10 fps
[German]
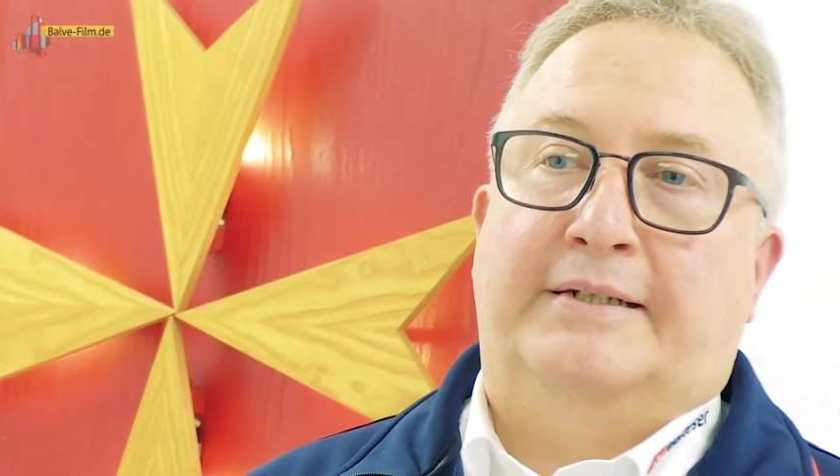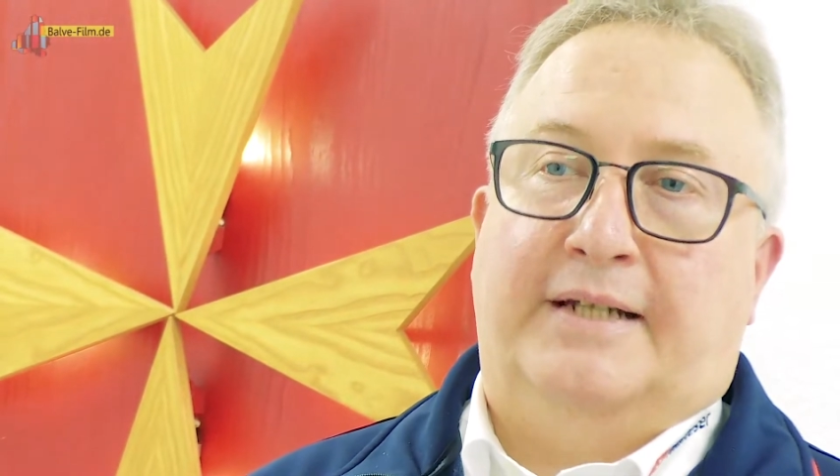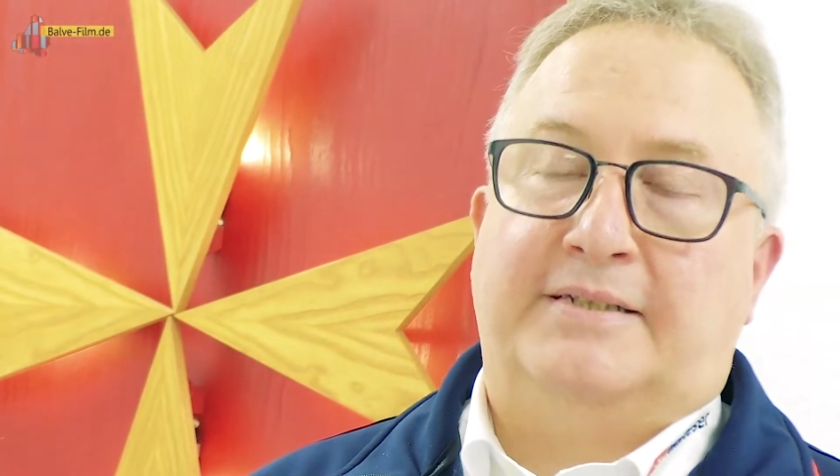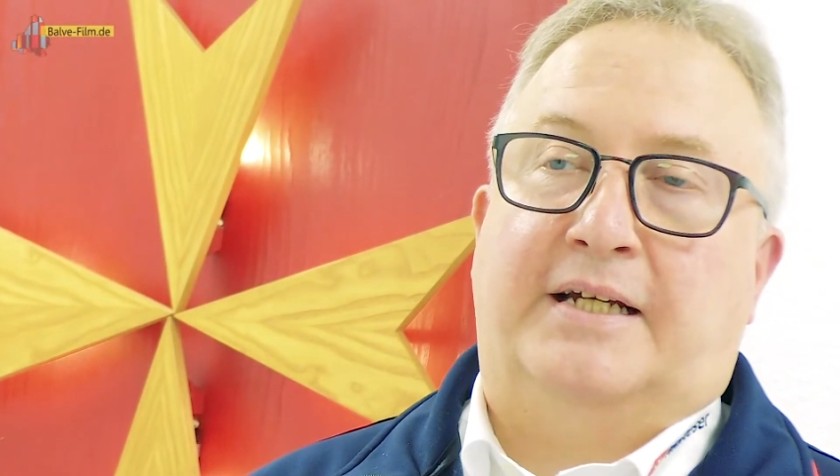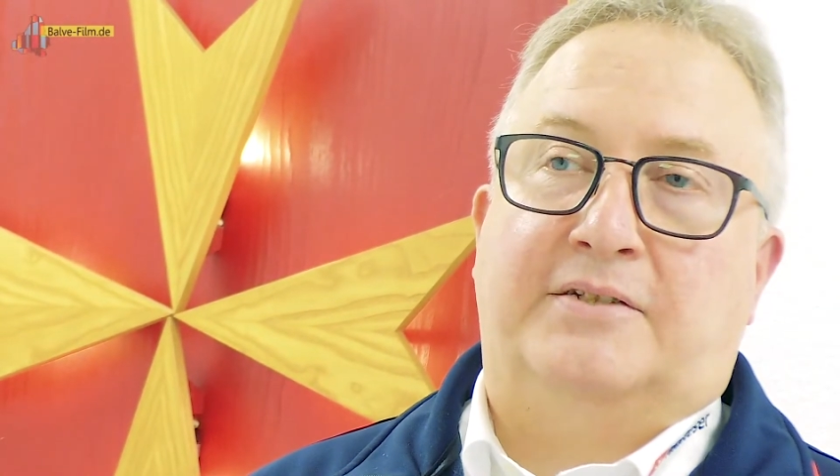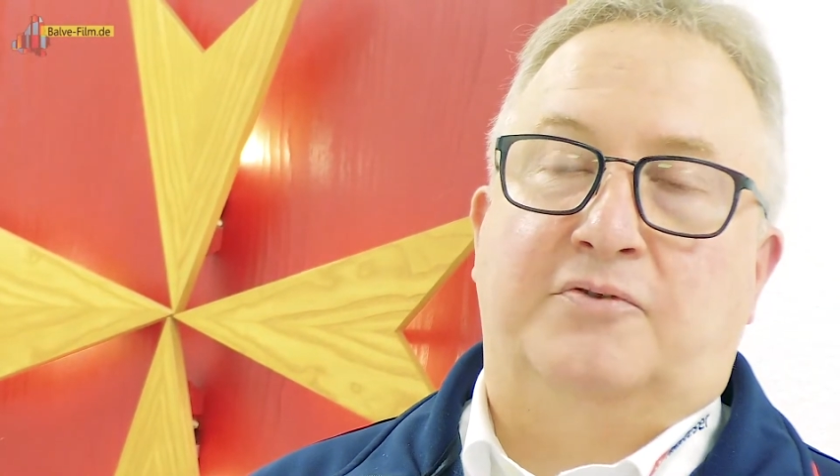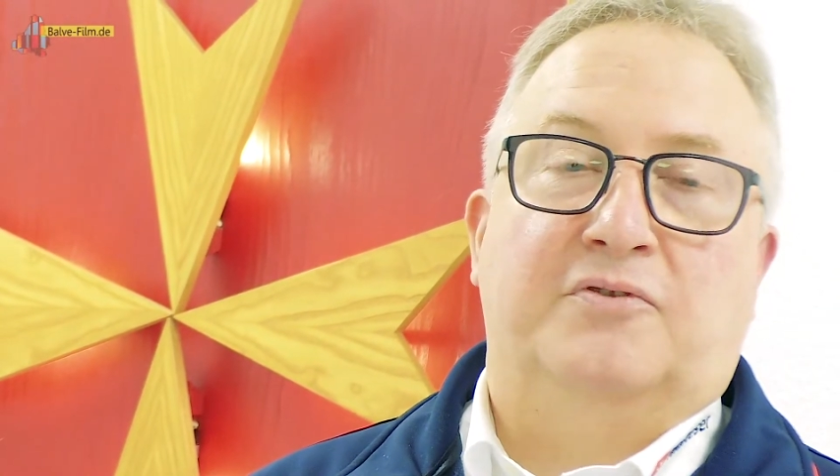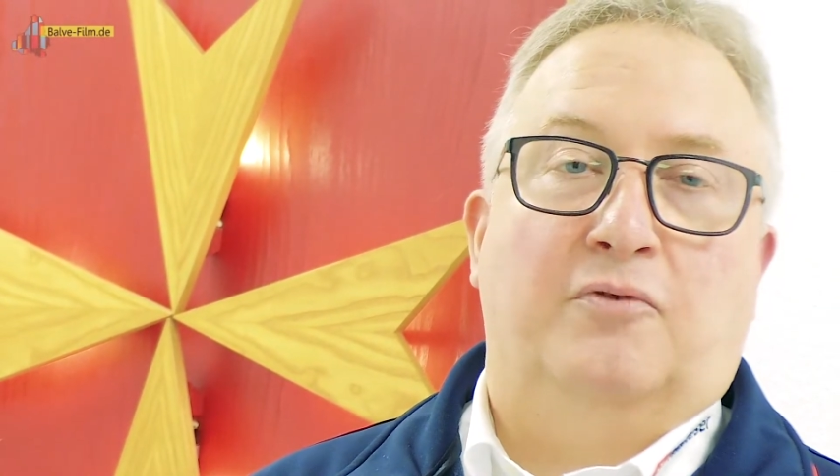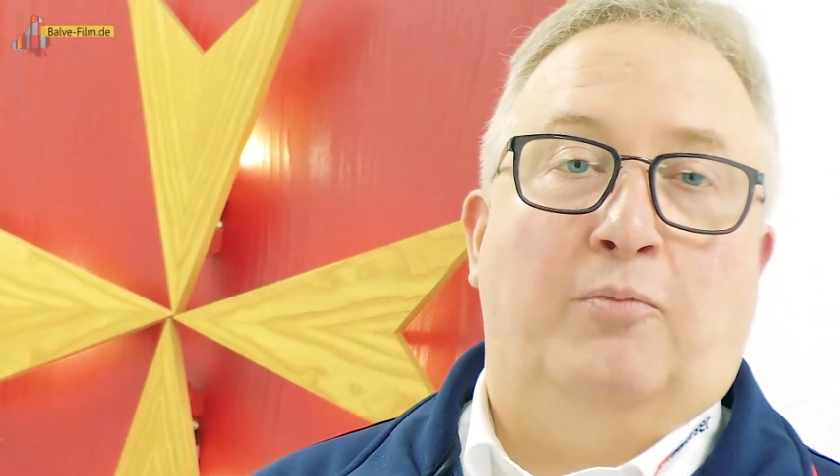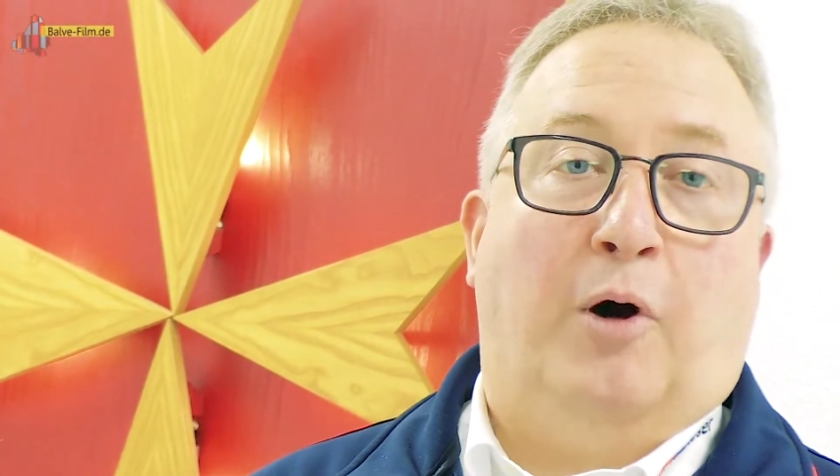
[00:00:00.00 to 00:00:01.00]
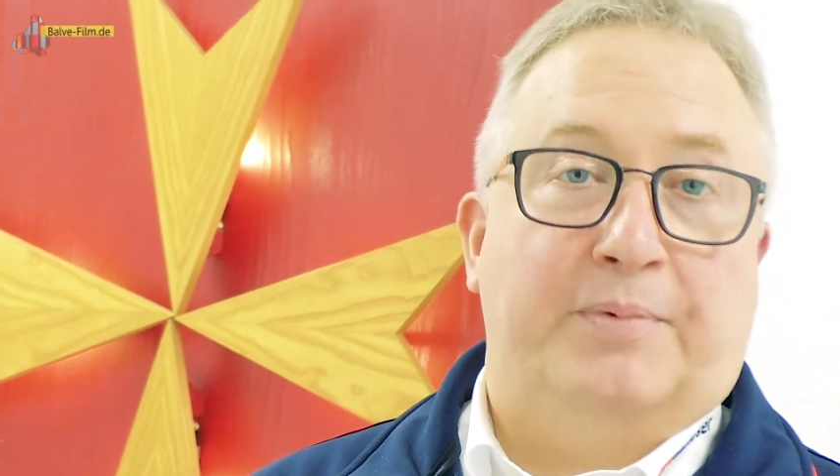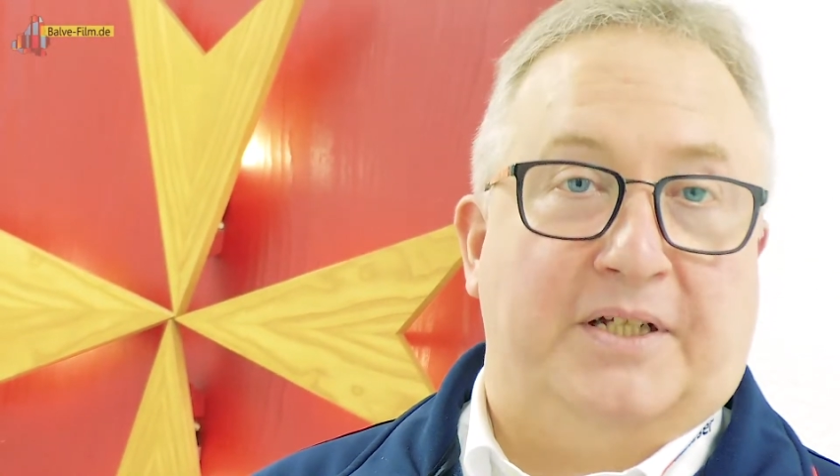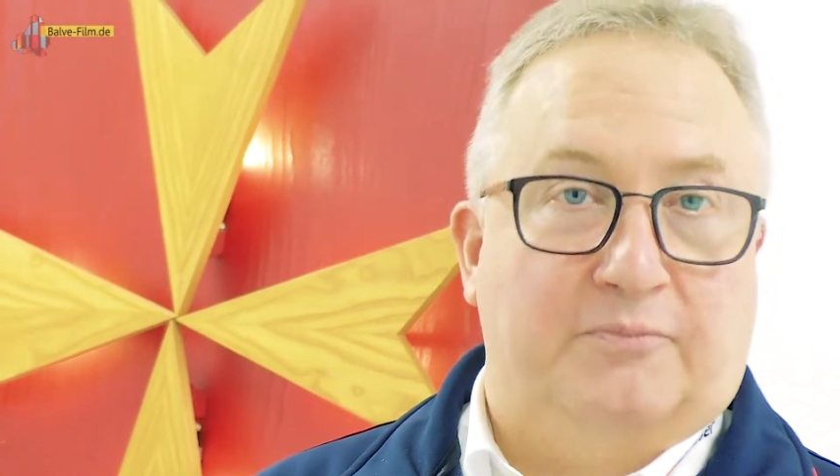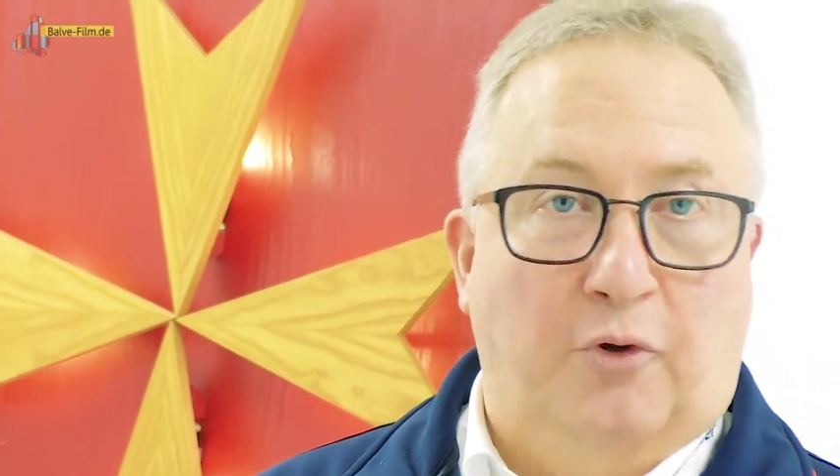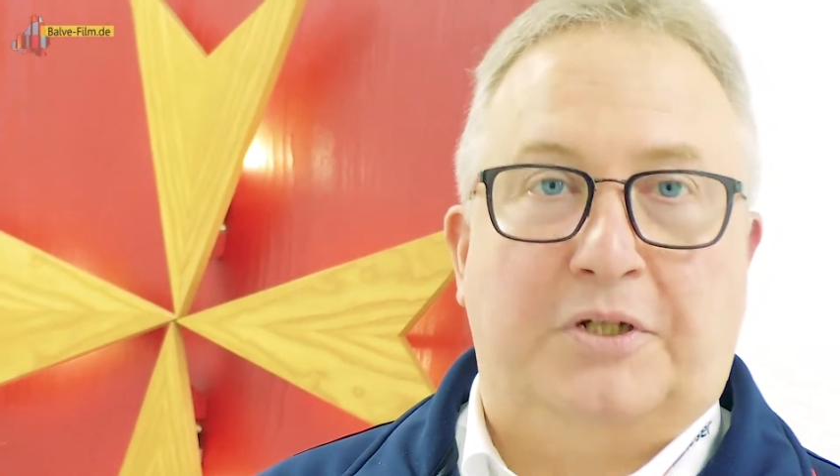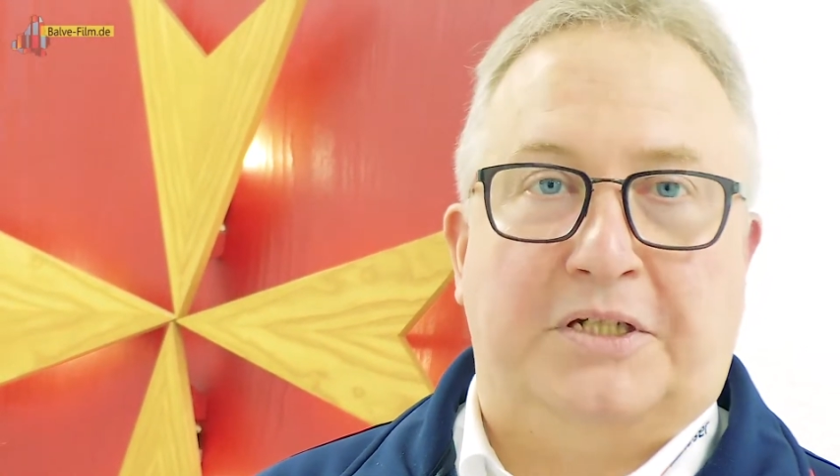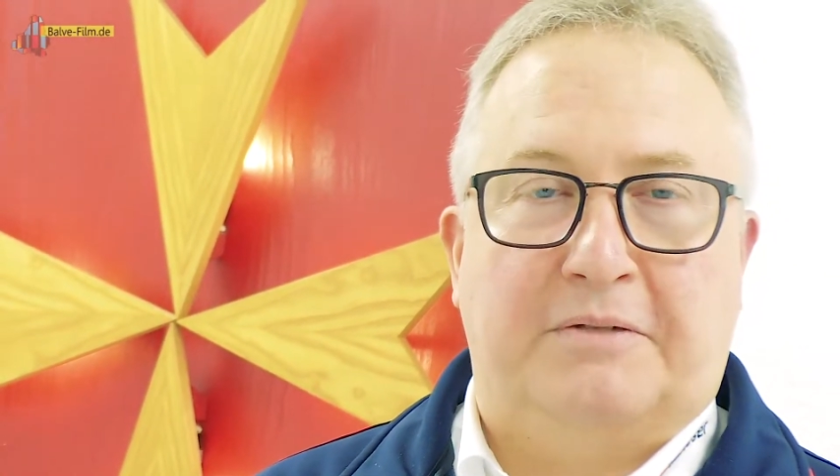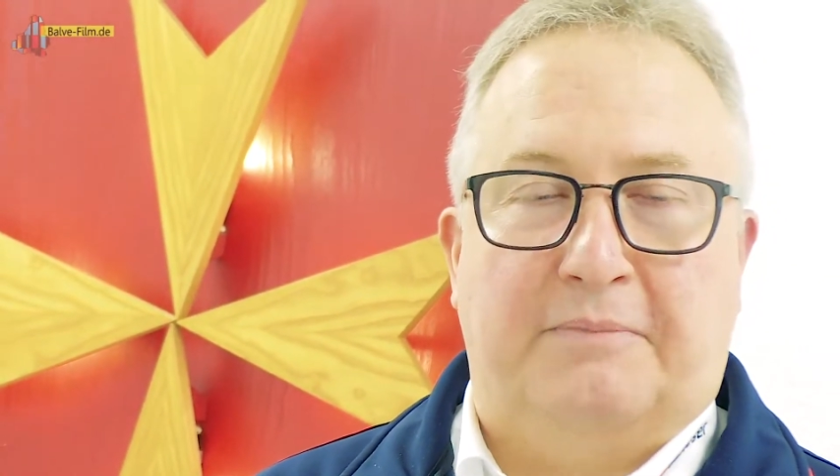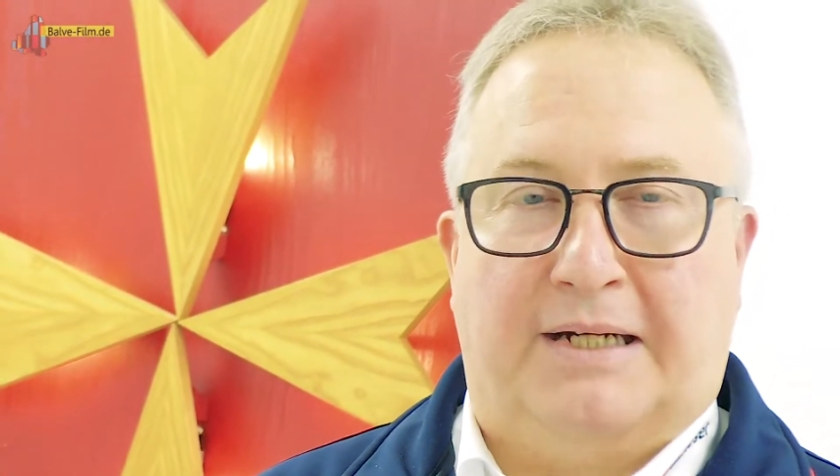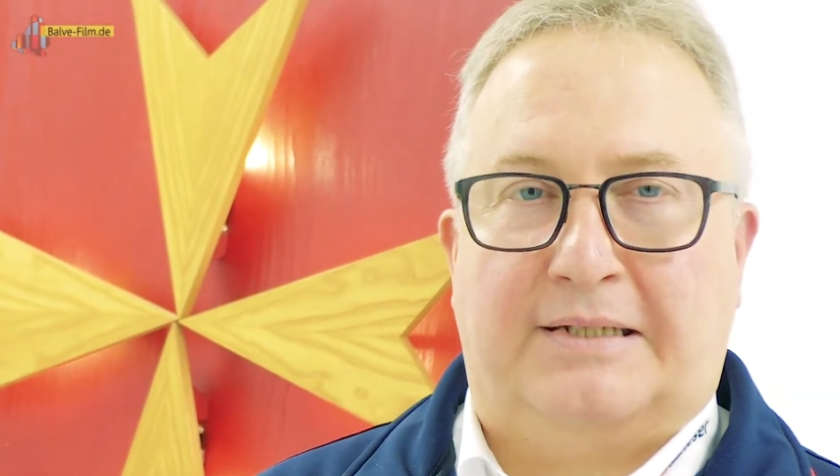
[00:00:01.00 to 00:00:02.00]
das hat es uns überhaupt erst möglich
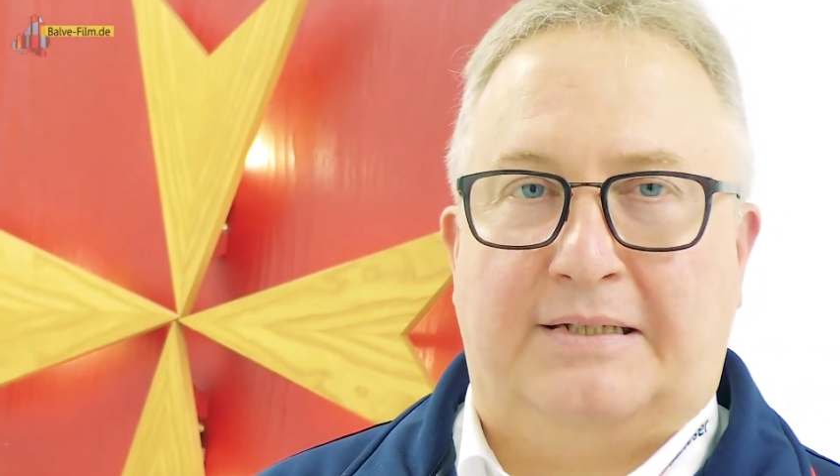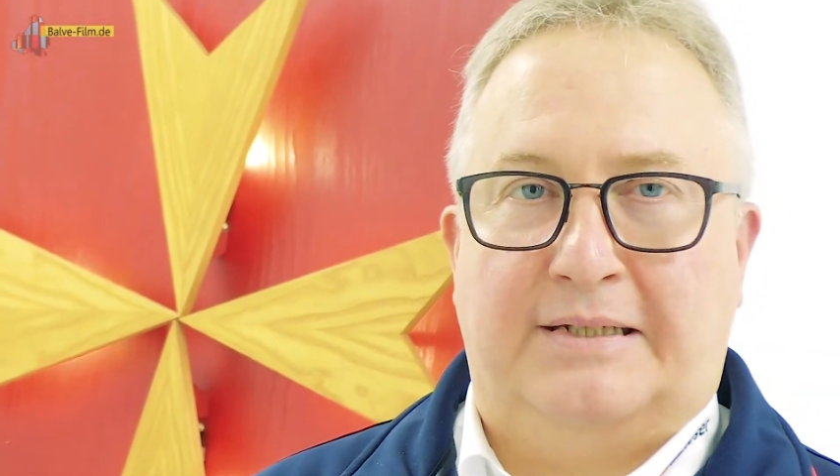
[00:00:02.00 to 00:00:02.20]
gemacht,